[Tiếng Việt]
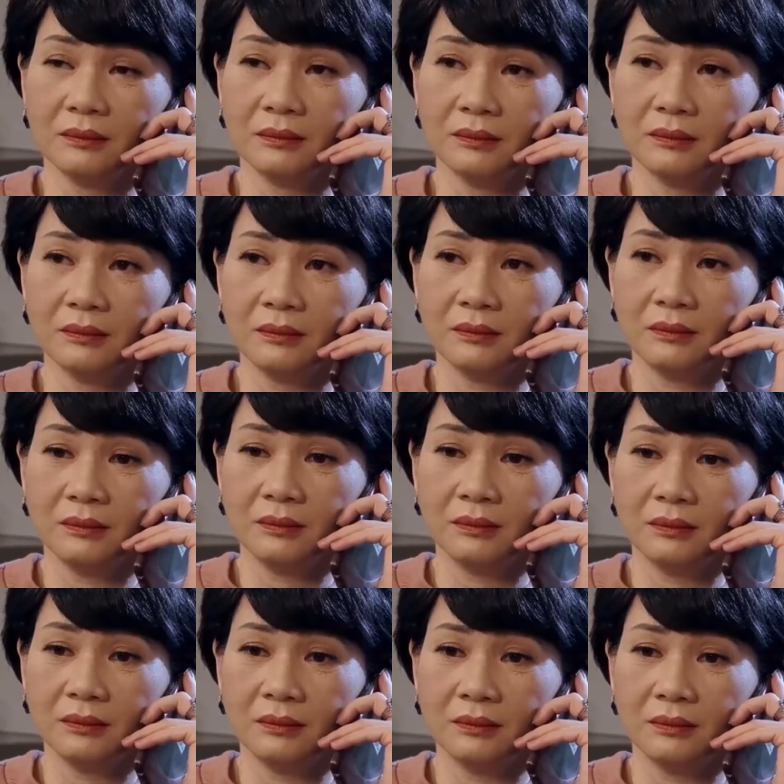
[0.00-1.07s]
à,
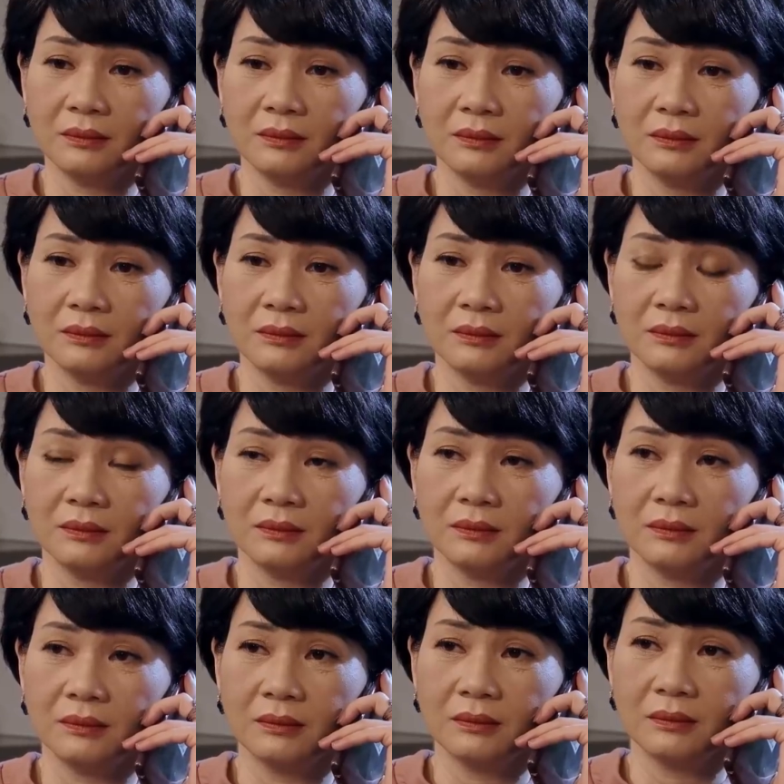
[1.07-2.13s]
chắc là, là, ảnh
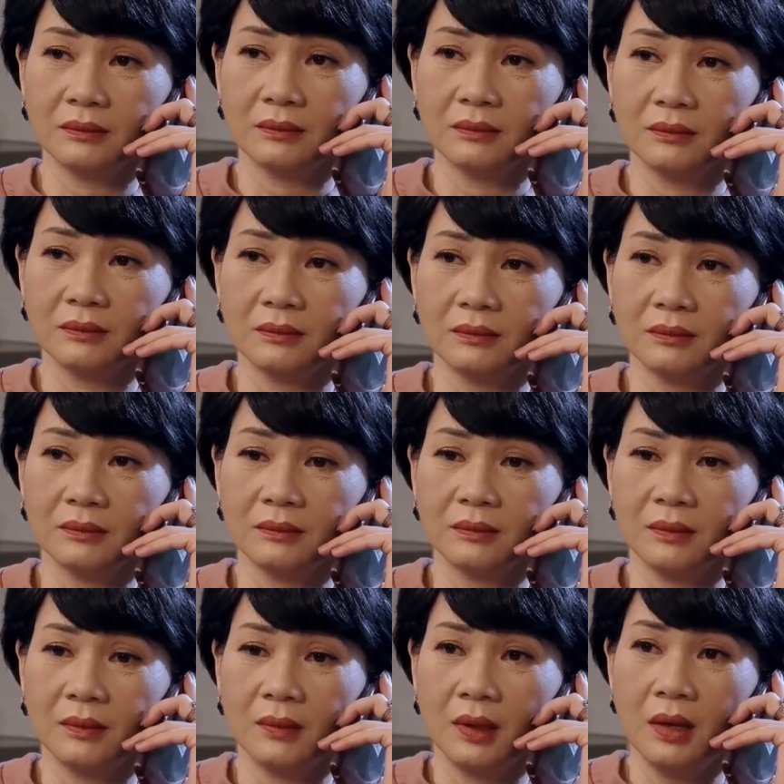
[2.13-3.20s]
giấu con ảnh xin á
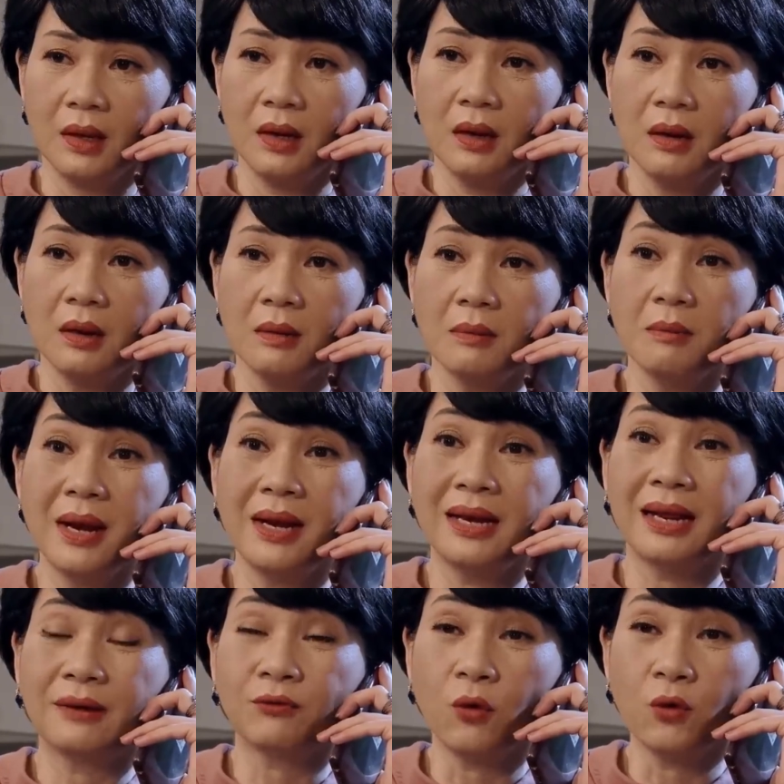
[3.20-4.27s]

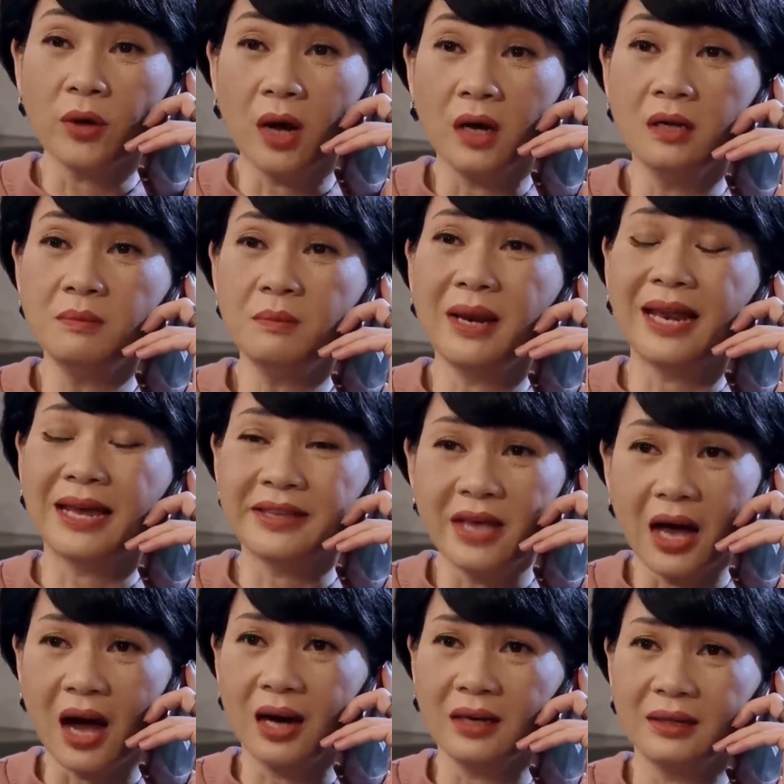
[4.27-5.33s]
mình là phụ nữ mình là
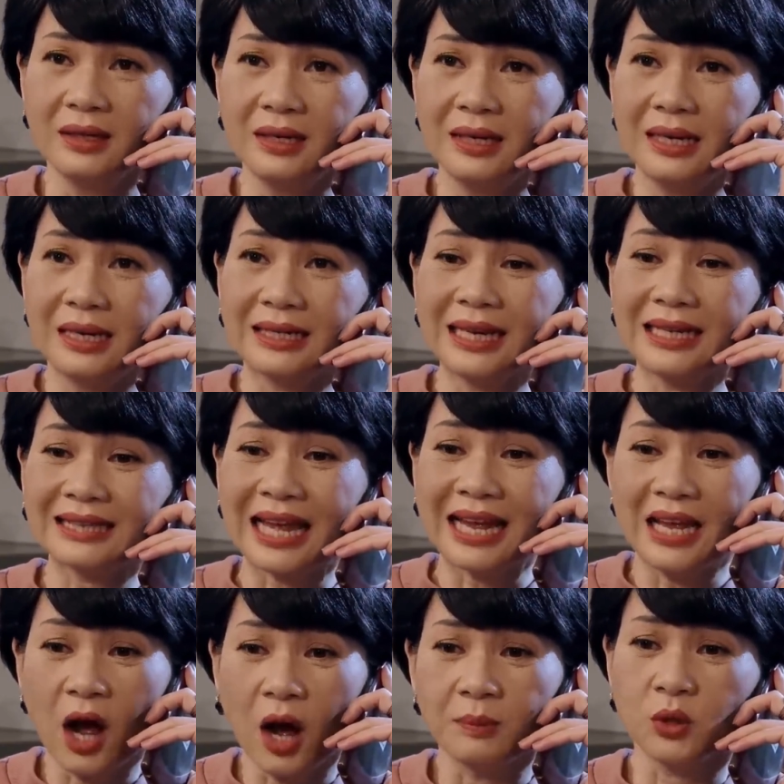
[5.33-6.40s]
vợ cái
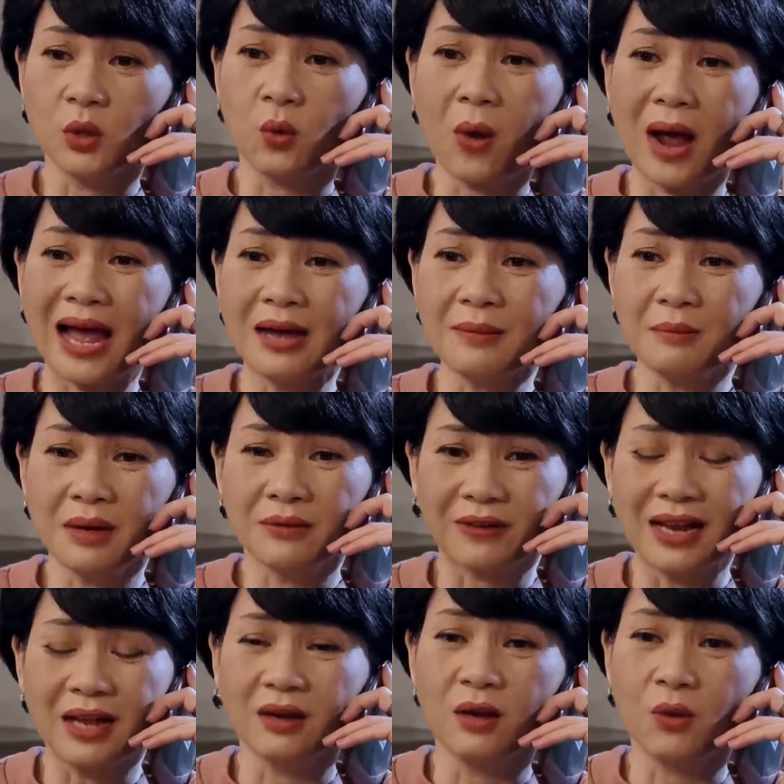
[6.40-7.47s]
tay hòm chìa khóa
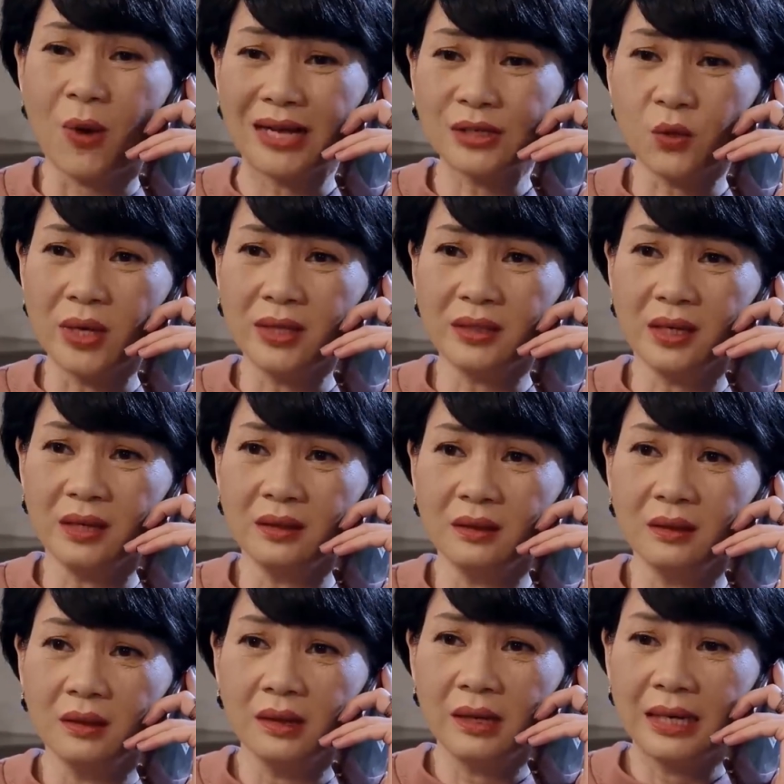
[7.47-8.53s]
mình phải là người quán xuyến
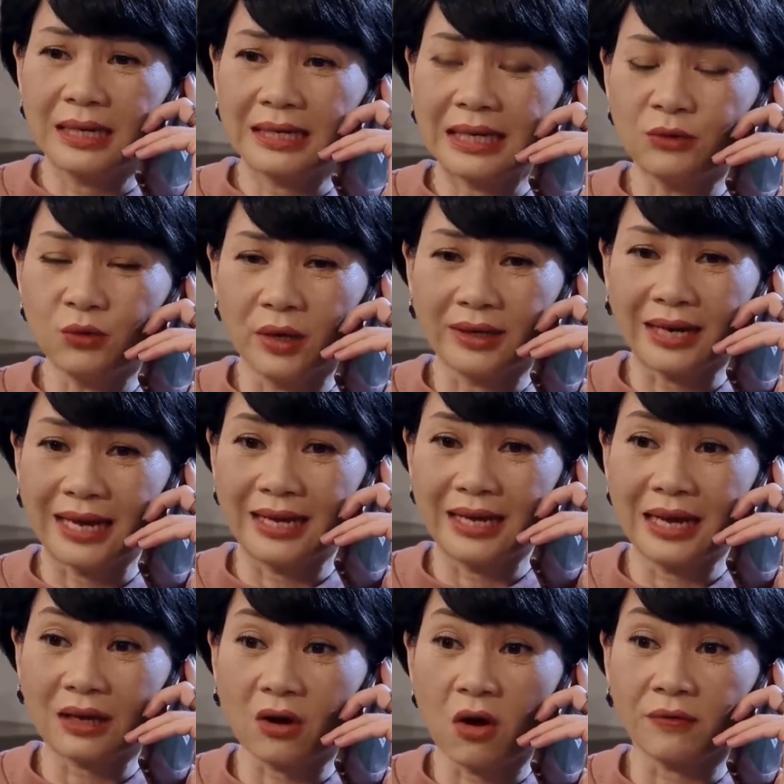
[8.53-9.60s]
chứ cái chuyện
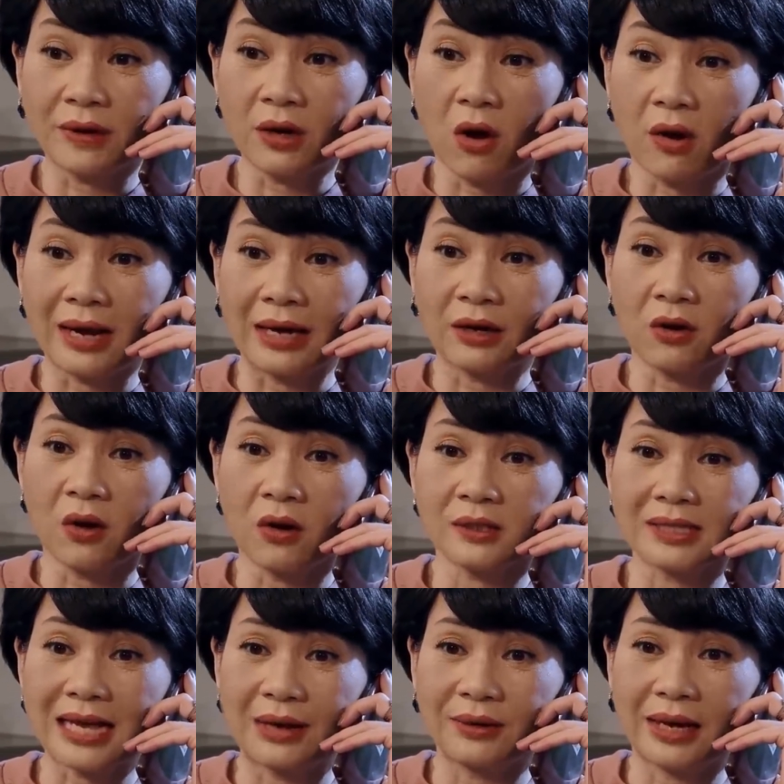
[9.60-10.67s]
này là con phải coi lại coi
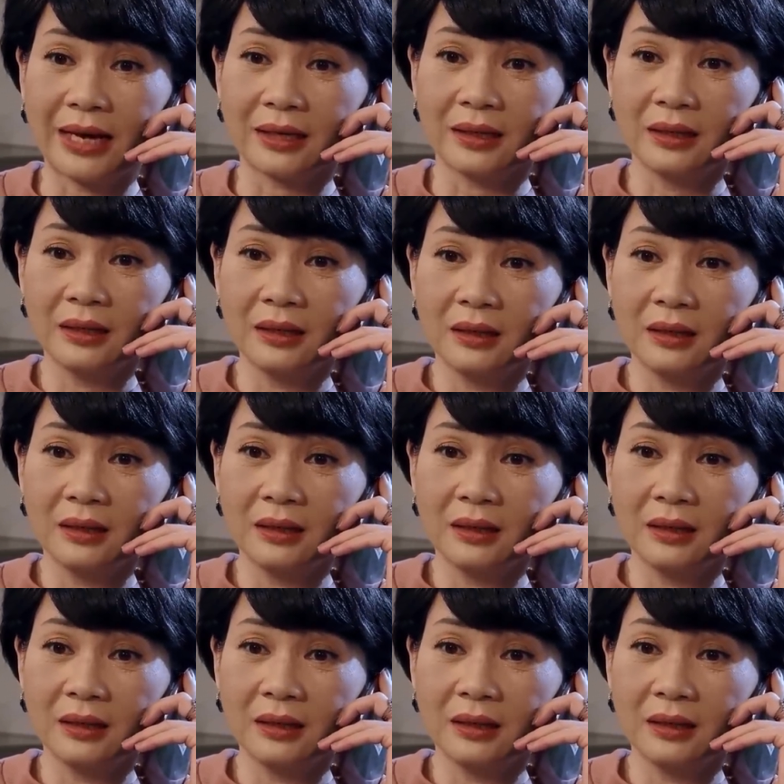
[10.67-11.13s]
coi làm sao nha